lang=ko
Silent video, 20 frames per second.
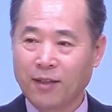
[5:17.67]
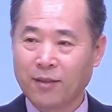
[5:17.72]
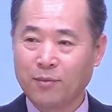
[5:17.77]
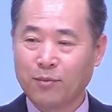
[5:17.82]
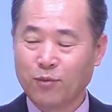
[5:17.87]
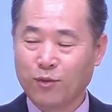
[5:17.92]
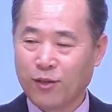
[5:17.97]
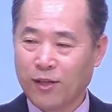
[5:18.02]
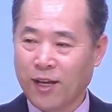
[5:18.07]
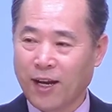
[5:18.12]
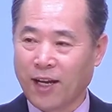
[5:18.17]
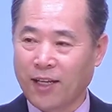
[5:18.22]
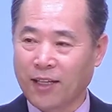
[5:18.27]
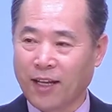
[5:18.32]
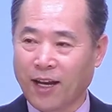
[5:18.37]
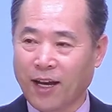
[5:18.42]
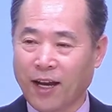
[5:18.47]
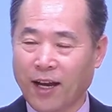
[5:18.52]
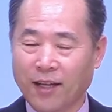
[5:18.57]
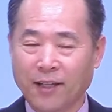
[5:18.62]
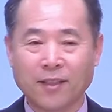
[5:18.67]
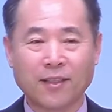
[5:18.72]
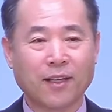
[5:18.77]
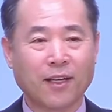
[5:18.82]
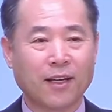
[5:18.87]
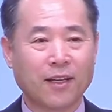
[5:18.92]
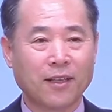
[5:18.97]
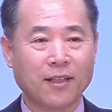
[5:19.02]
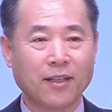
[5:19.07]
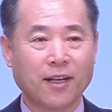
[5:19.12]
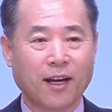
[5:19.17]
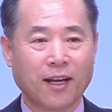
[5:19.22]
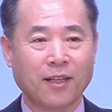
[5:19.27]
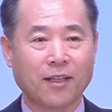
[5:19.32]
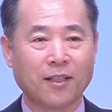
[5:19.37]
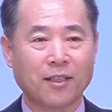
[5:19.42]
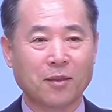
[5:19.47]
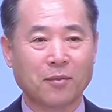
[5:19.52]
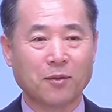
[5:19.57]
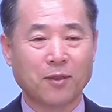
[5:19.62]
불량하다 이렇게 하는
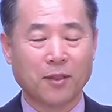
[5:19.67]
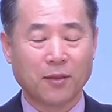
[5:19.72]
것입니다.